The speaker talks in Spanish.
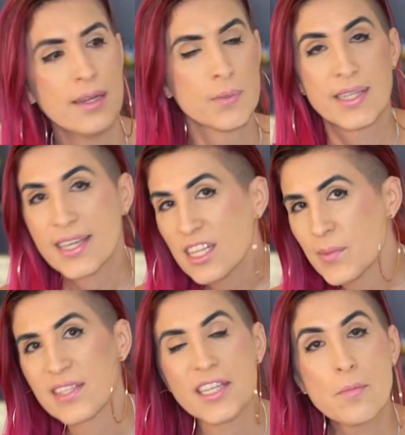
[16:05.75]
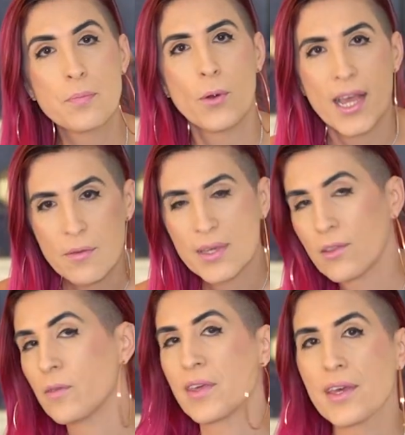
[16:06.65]
pues te quedas más tiempo ahí
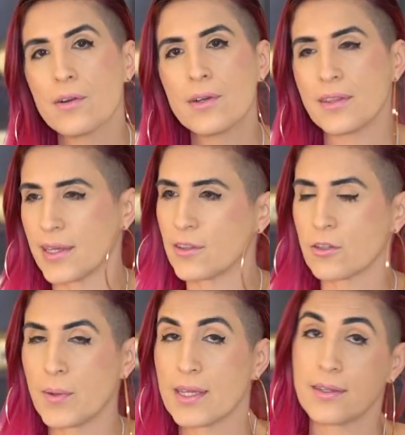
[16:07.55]
viendo el video y TikTok va a